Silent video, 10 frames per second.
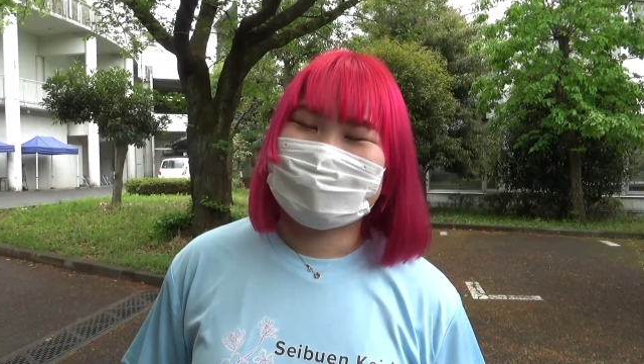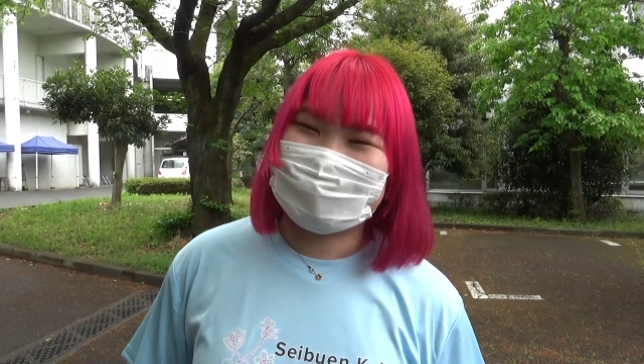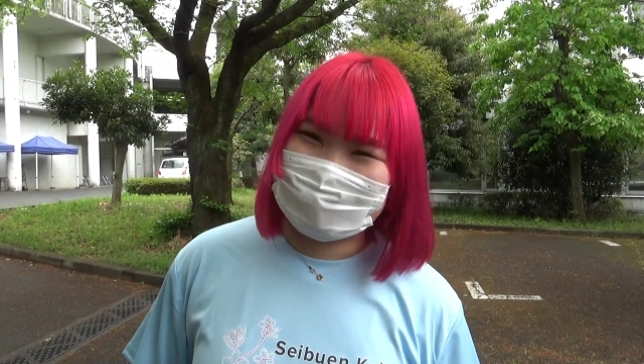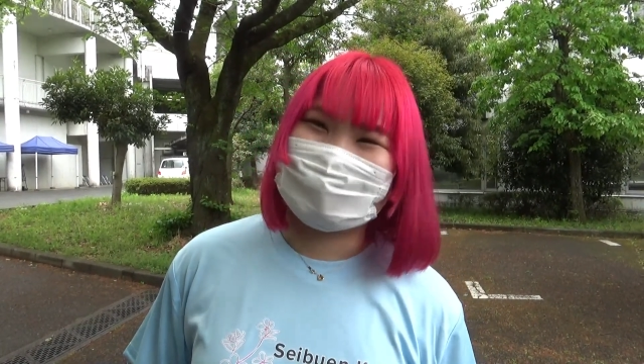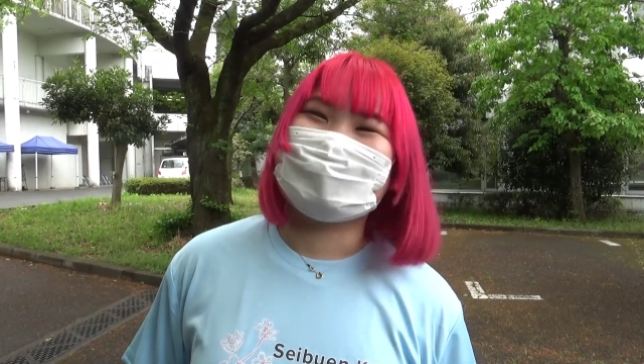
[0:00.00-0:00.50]

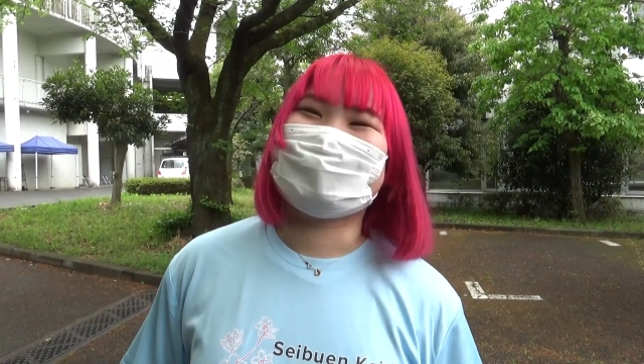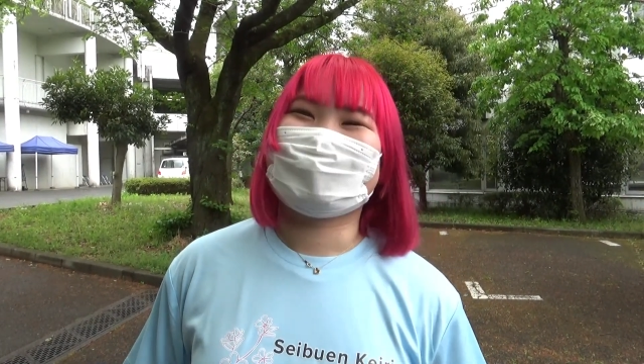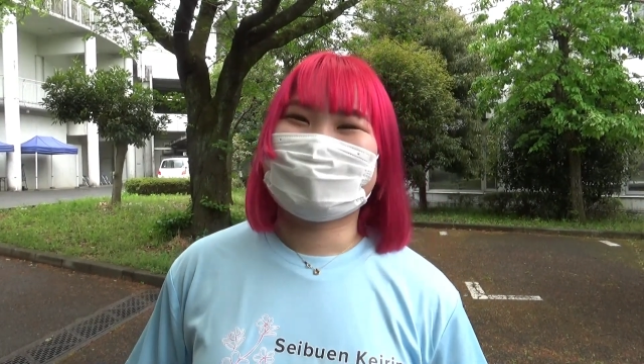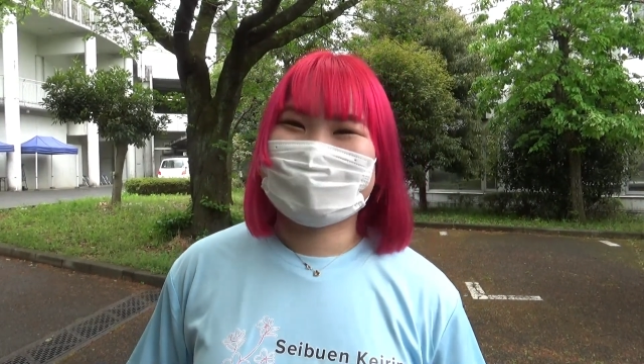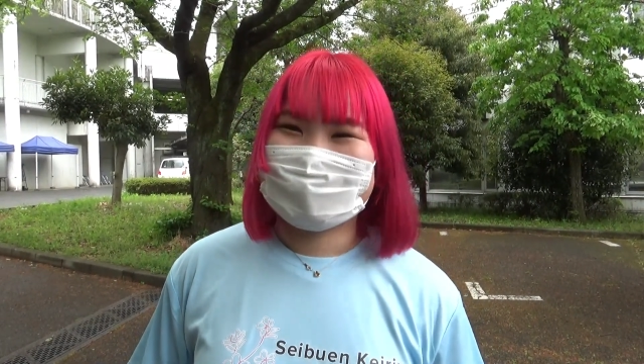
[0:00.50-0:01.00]
思って
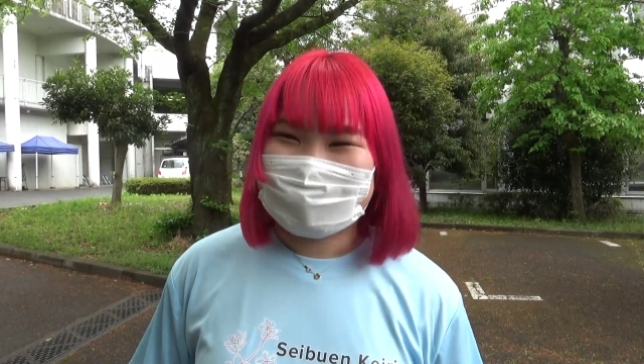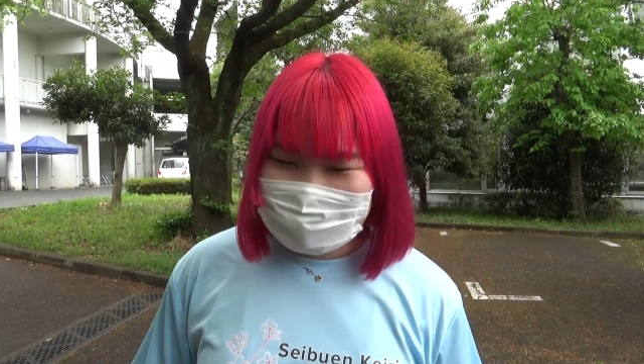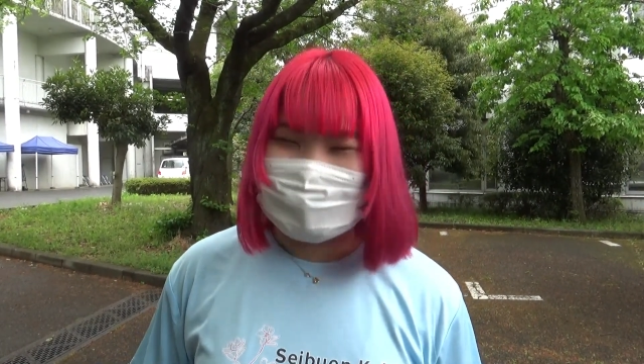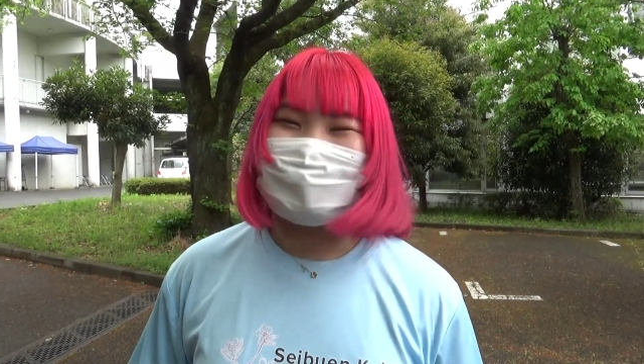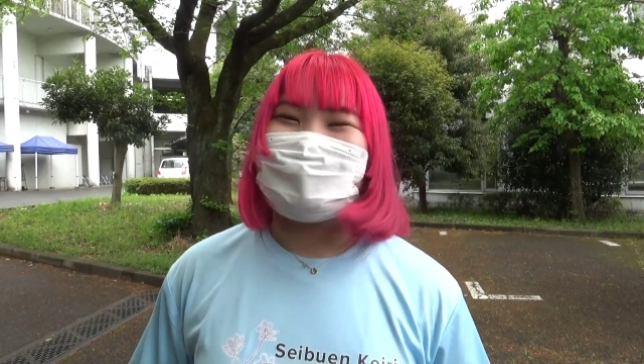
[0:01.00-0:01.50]

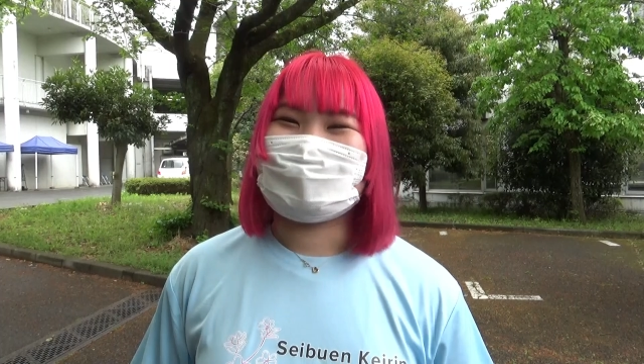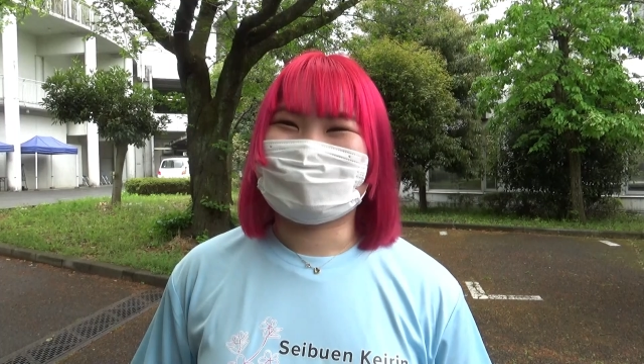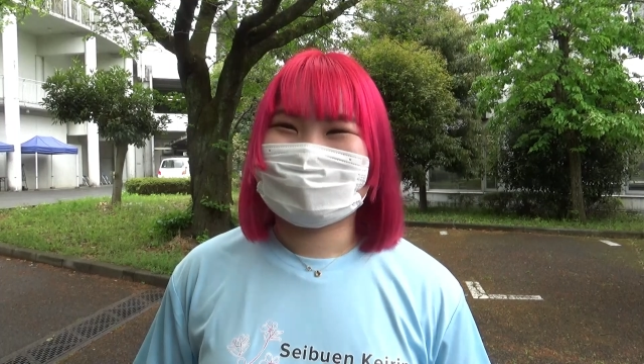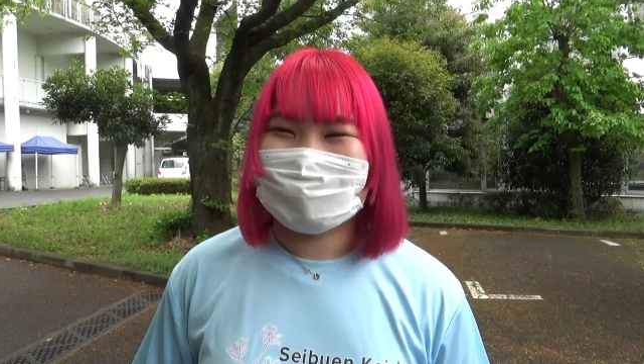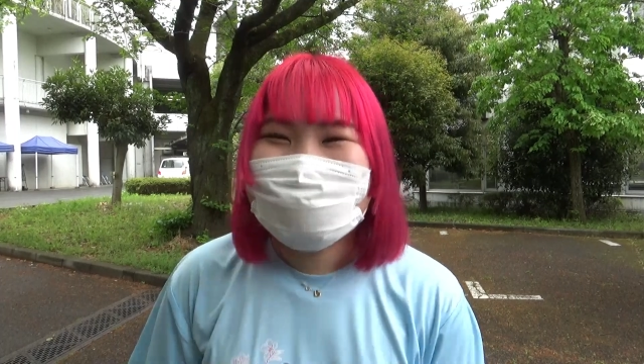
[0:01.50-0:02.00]
頑張ってま
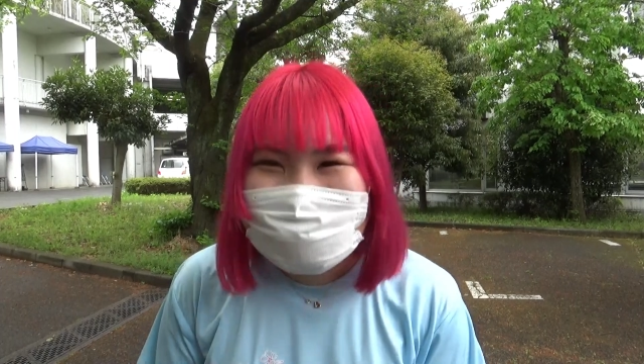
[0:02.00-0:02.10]
す